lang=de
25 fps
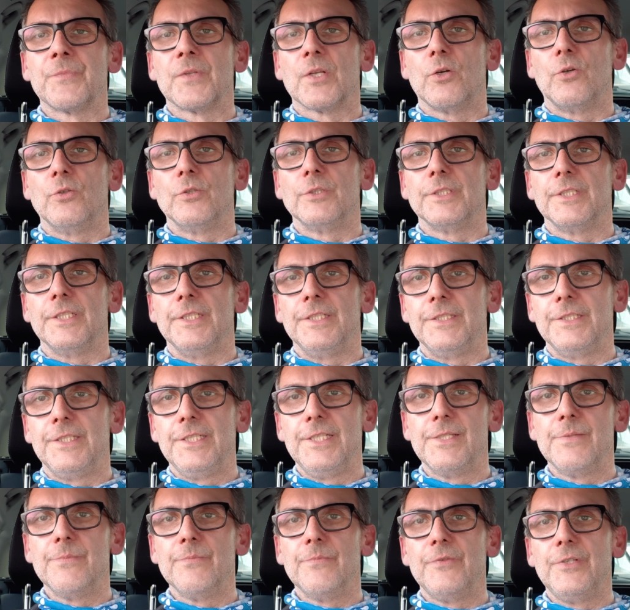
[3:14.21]
Und in
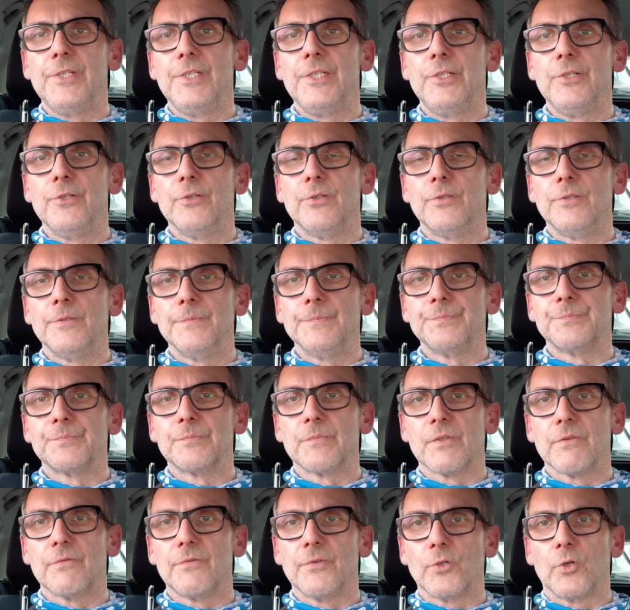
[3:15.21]
diesem Video
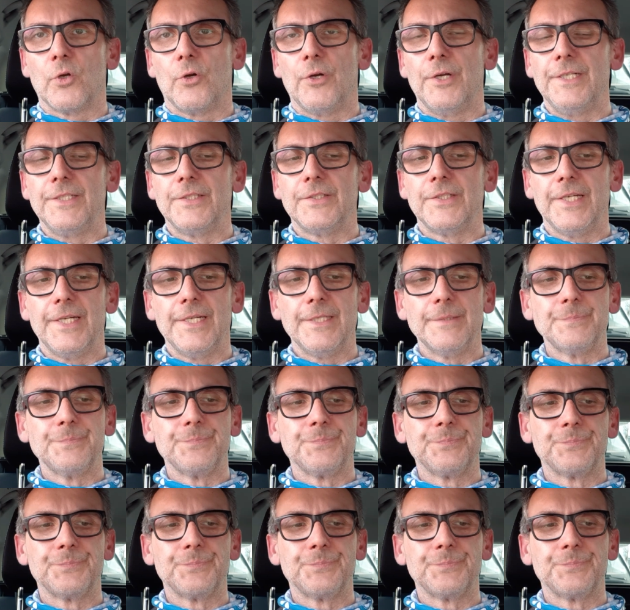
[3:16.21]
von heute